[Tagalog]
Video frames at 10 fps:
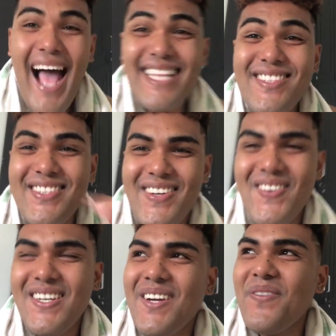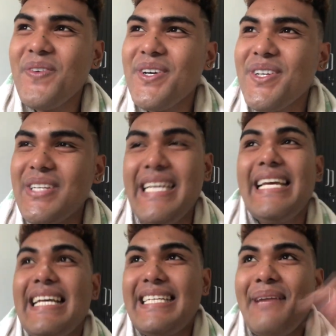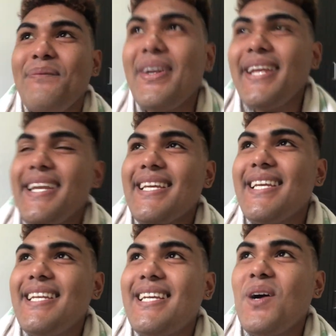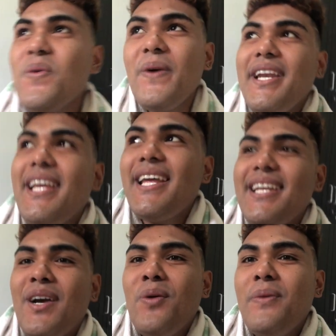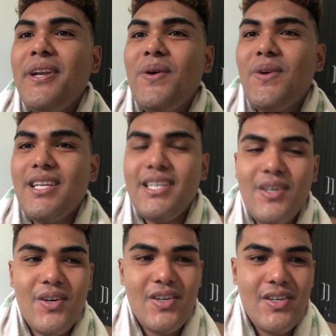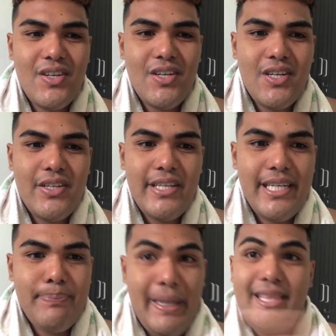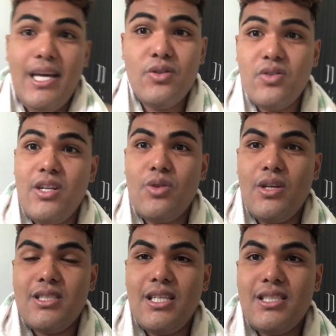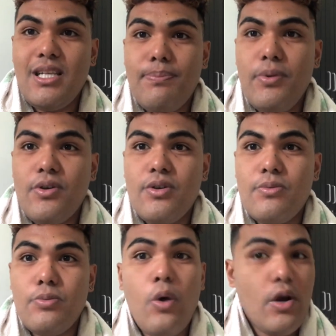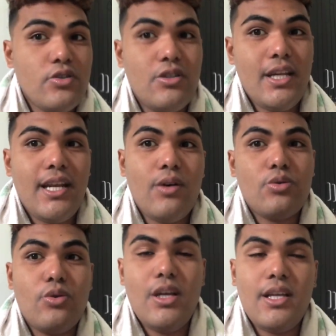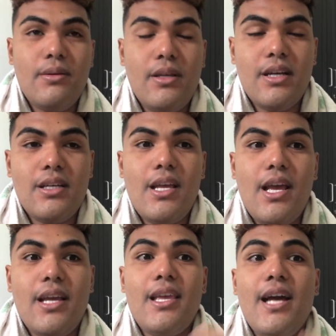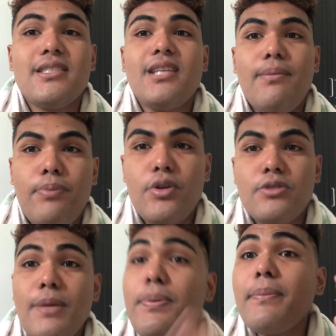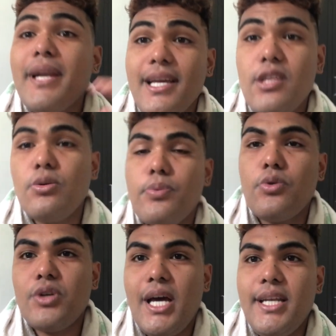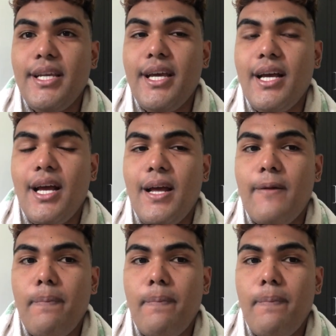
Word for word: ato downloadan og porno de syempre ini ini kahuman niya ini kahuman niya og ligo di pangitaon jud niya to yang yang cellphone kuaon jud niya nako to yang ang iyang cellphone siyempre mananghid ko daan niya nga